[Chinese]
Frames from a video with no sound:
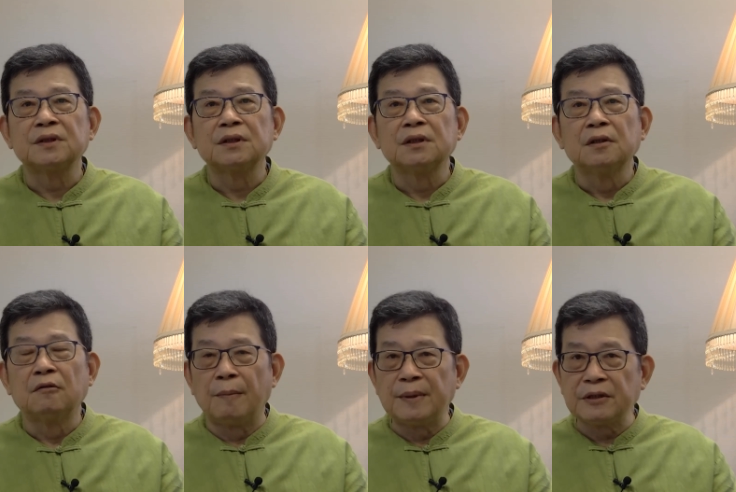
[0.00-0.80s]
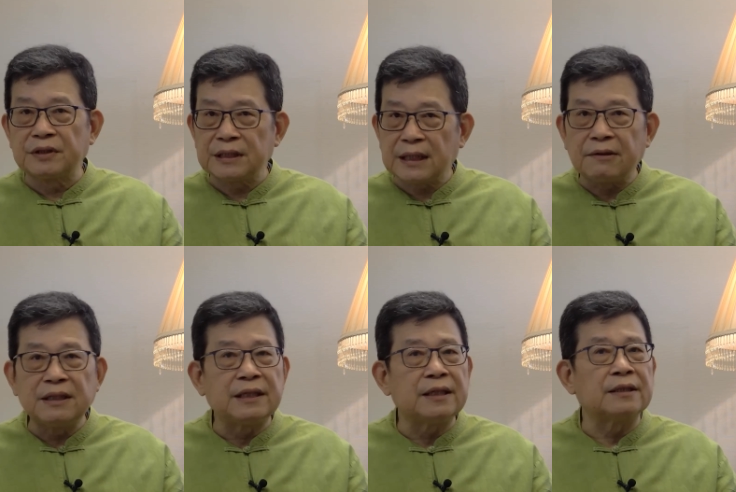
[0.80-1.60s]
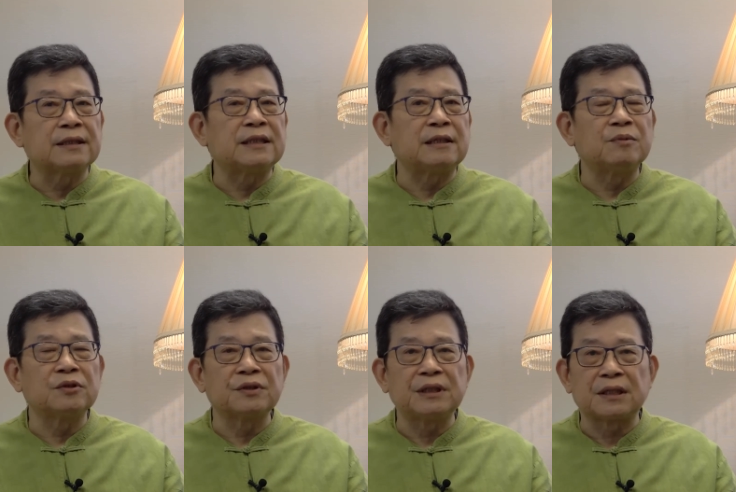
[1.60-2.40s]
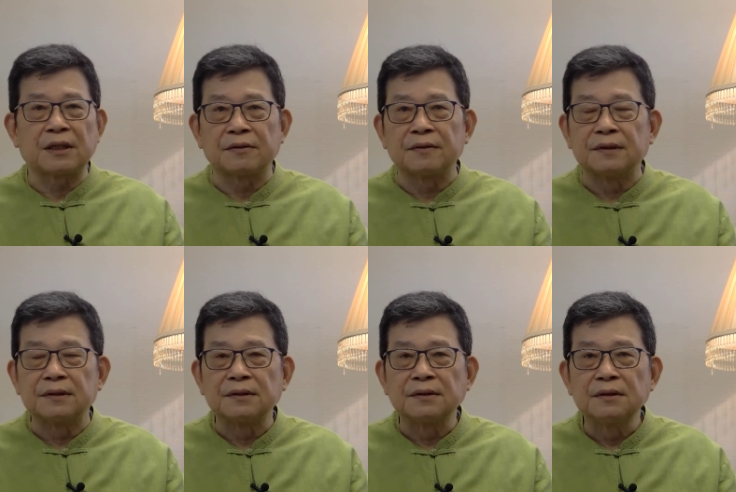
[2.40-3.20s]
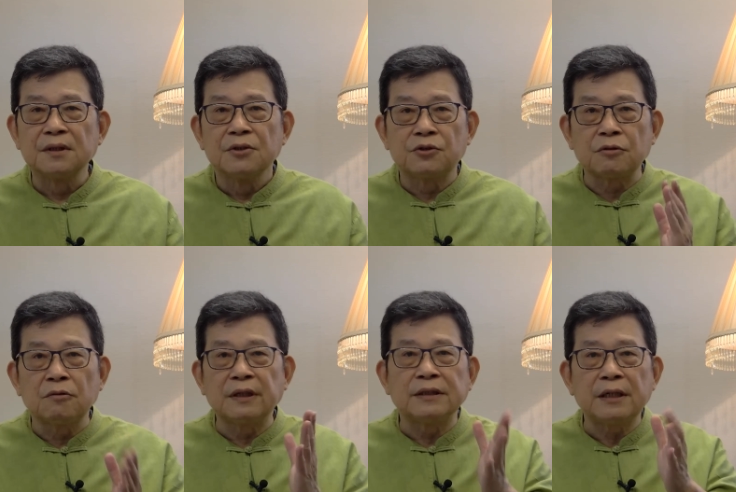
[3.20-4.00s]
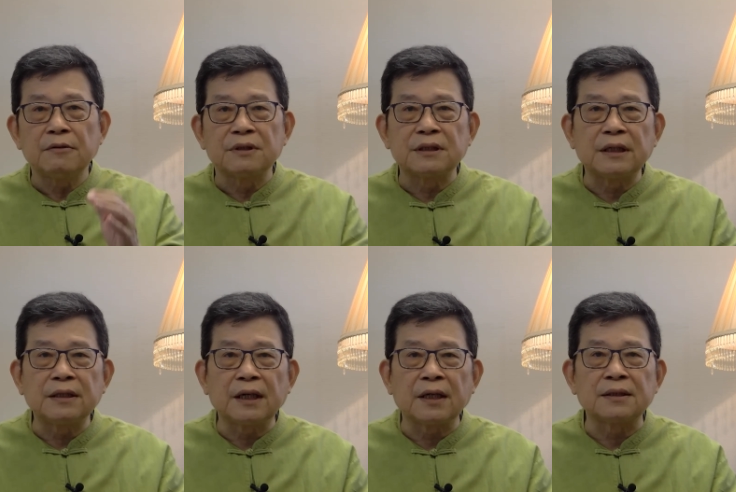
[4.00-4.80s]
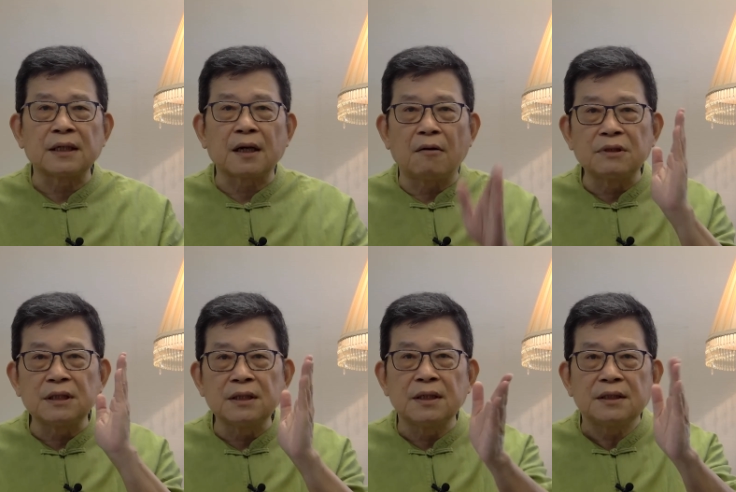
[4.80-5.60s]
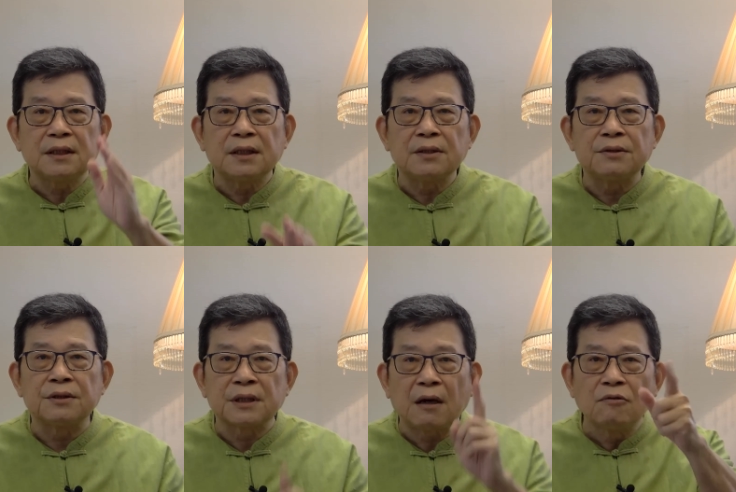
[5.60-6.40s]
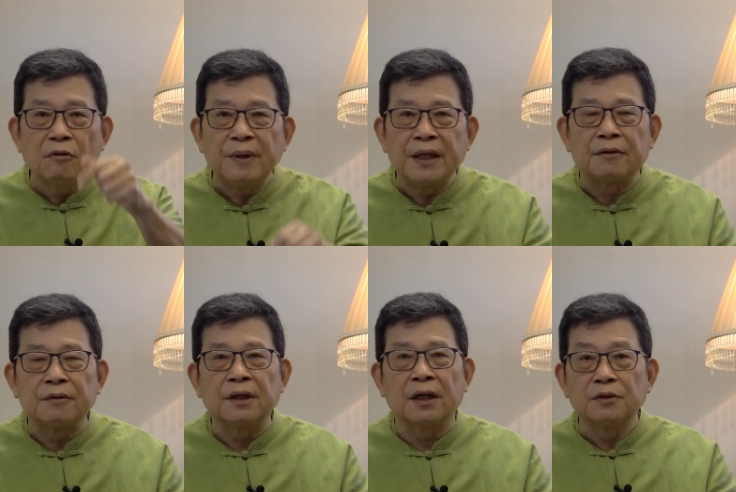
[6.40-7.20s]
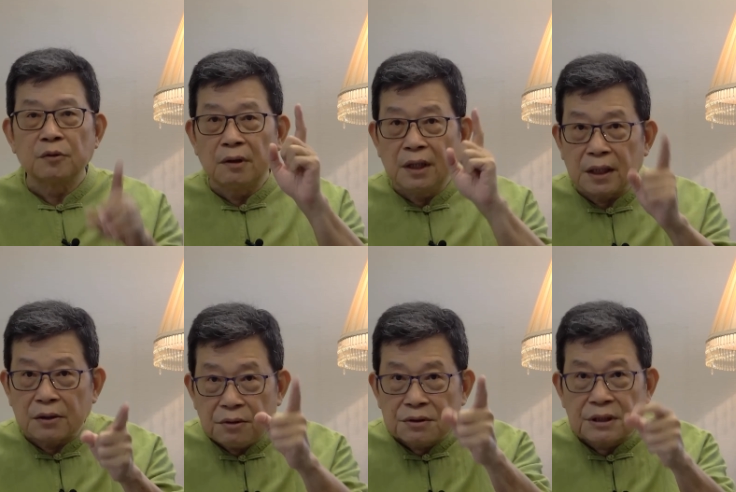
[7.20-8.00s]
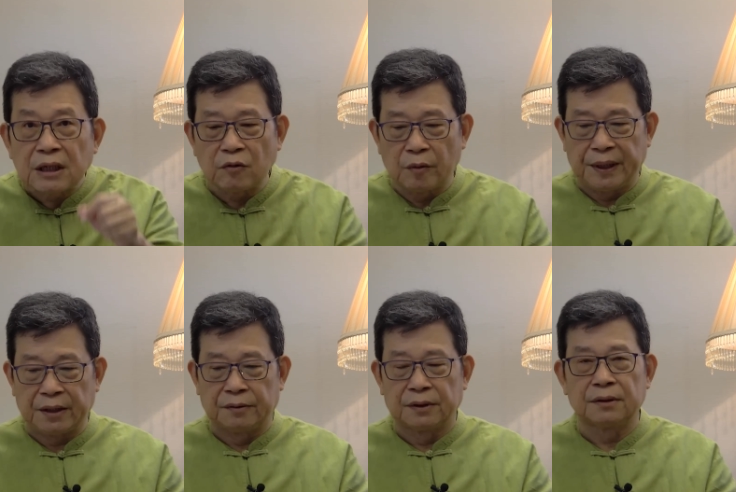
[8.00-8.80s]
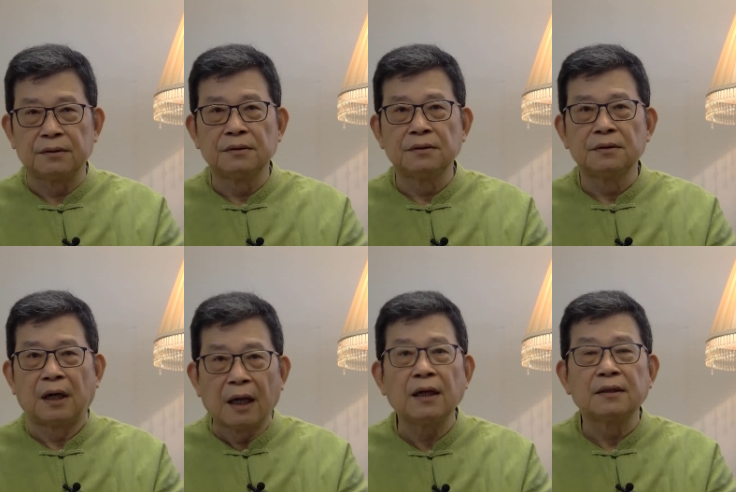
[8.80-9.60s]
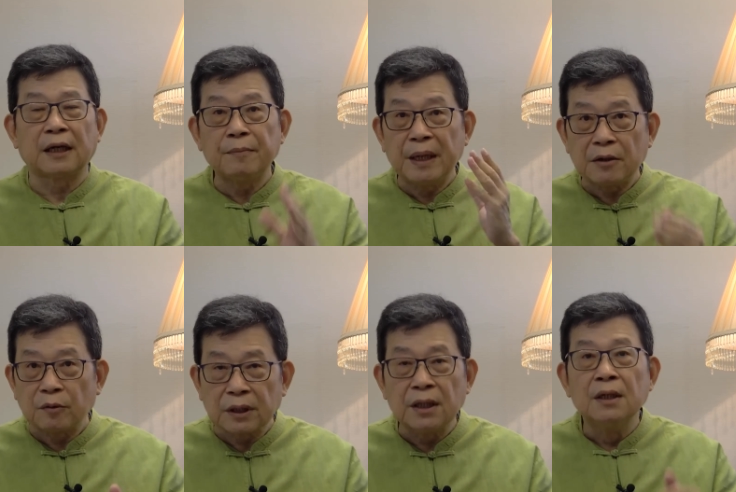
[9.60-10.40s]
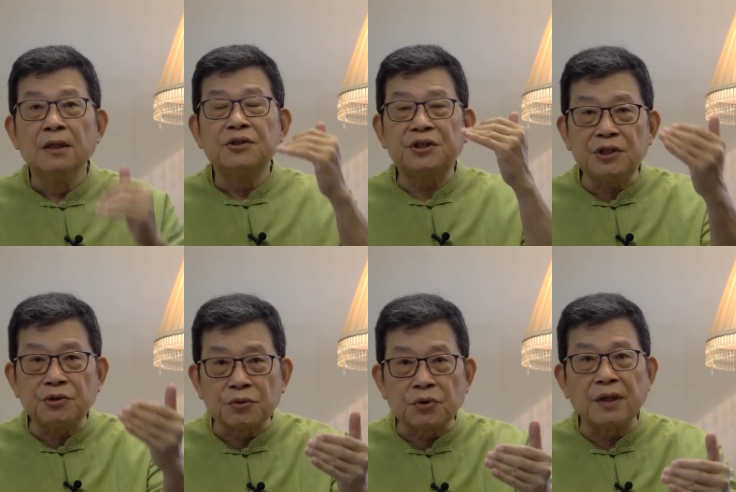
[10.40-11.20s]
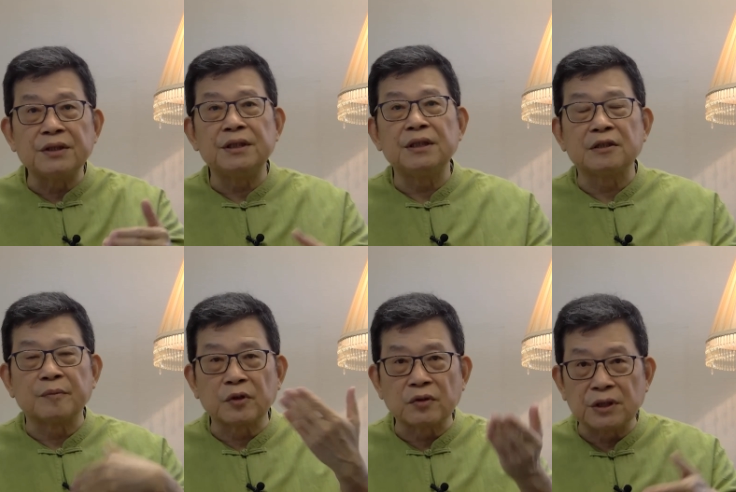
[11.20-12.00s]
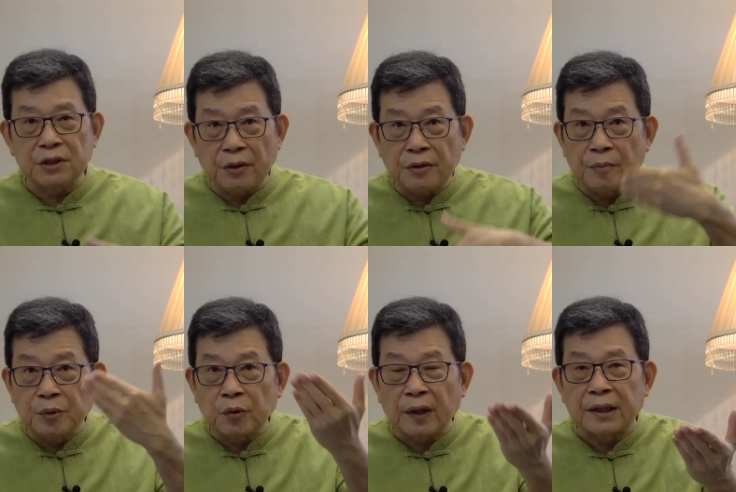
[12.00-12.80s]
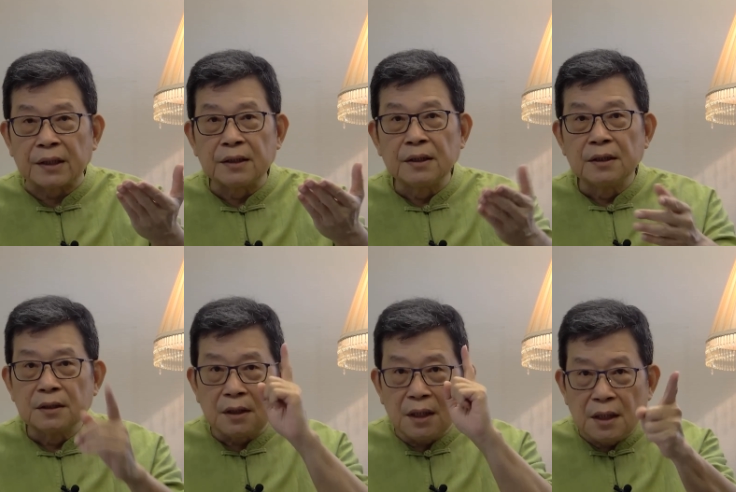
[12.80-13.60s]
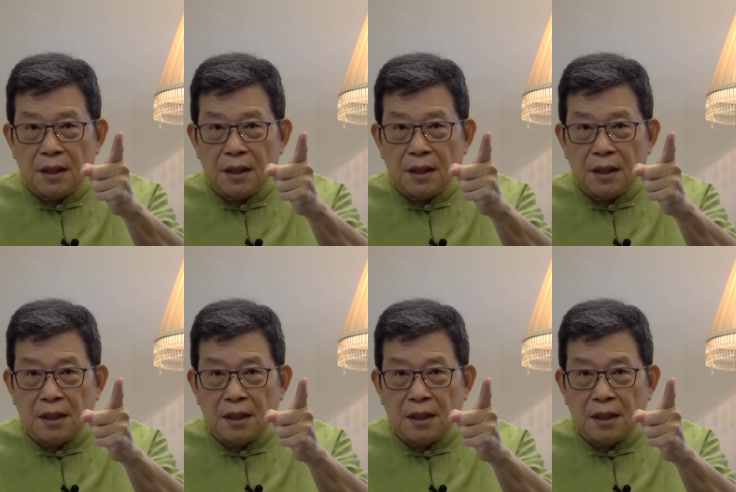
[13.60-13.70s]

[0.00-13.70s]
我们都知道，以前也在节目中介绍过。苏联的六十年代，在高新科技领域是超过美国的，很多领域是超过美国的。好了，当然美国的技术创新呢，什么东西源源不断。的，第一，